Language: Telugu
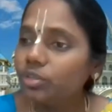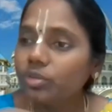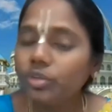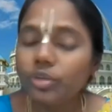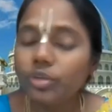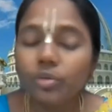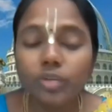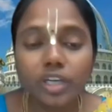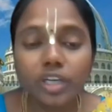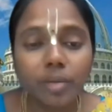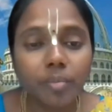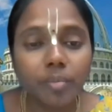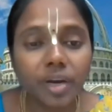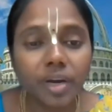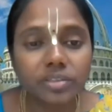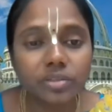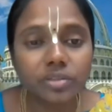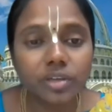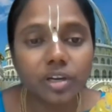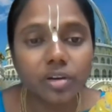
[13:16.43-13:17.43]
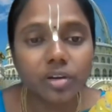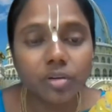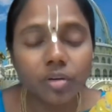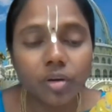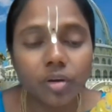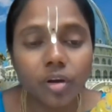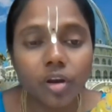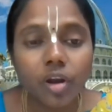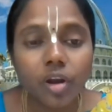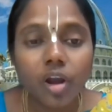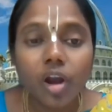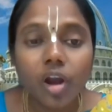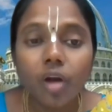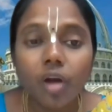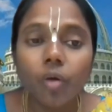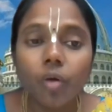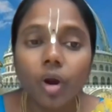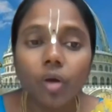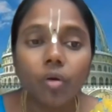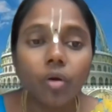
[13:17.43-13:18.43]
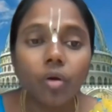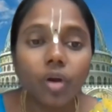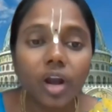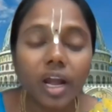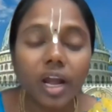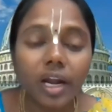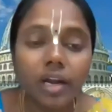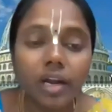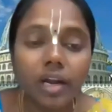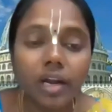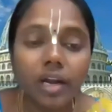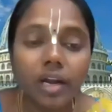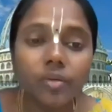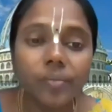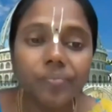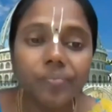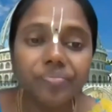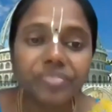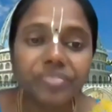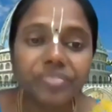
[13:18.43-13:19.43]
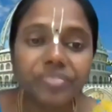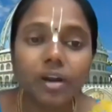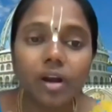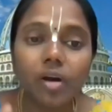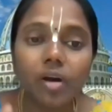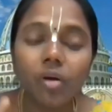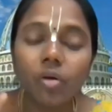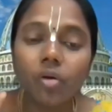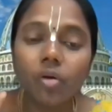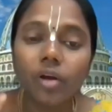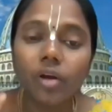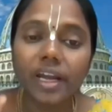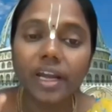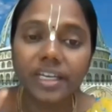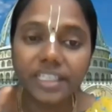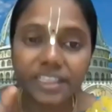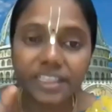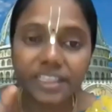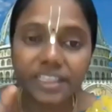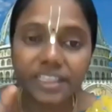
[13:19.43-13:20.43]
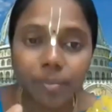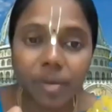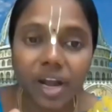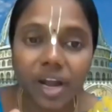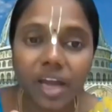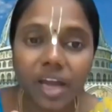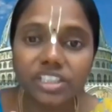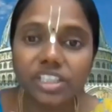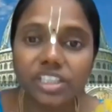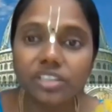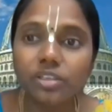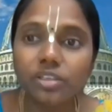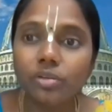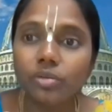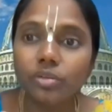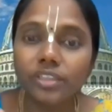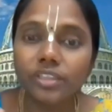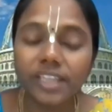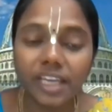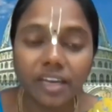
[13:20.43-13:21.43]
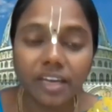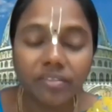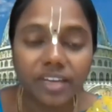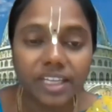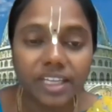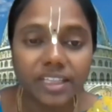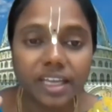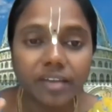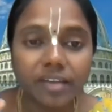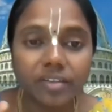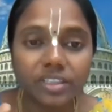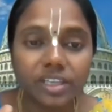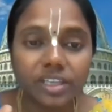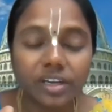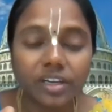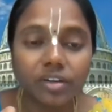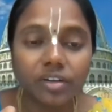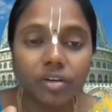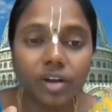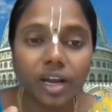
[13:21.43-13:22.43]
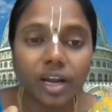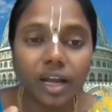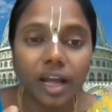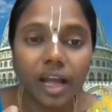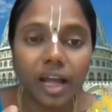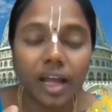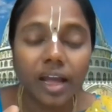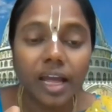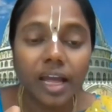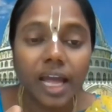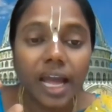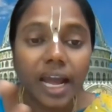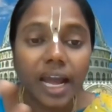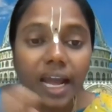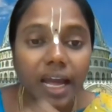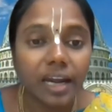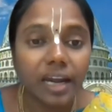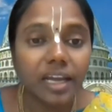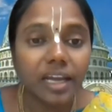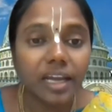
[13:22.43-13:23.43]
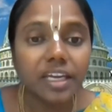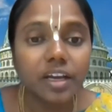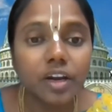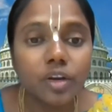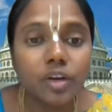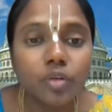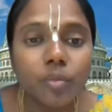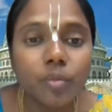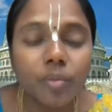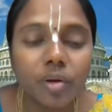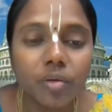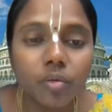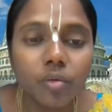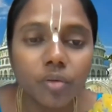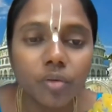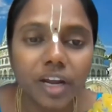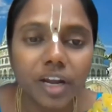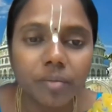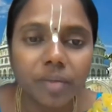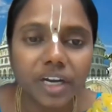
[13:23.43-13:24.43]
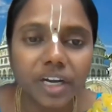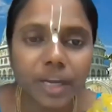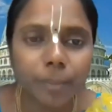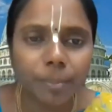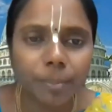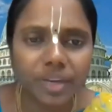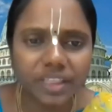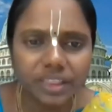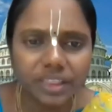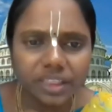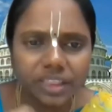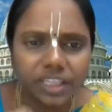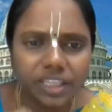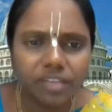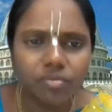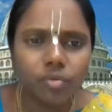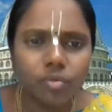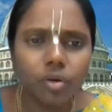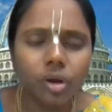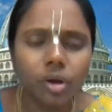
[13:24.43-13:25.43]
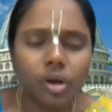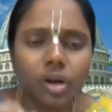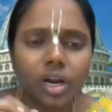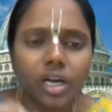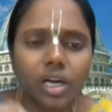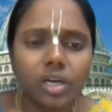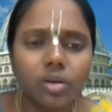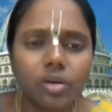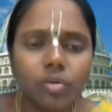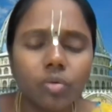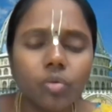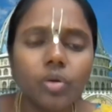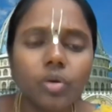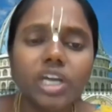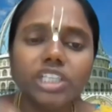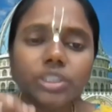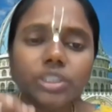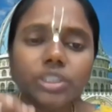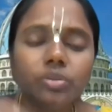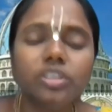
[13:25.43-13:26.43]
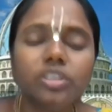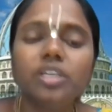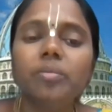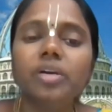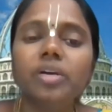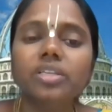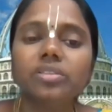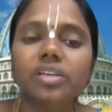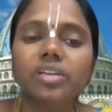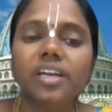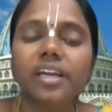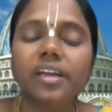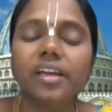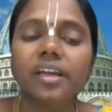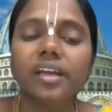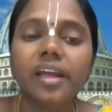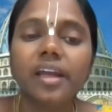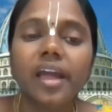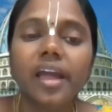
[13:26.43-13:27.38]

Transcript: చుట్టూ ఉన్న భక్తులలో ఒక్కొక్కళ్ళు ఒక్కొక్క నిత్య పార్షదులు దేవీ దేవతల యొక్క కలయిక రూపం కూడా అనమాట ప్రతి ఒక్కళ్ళు కూడా శుద్ధ భక్తులే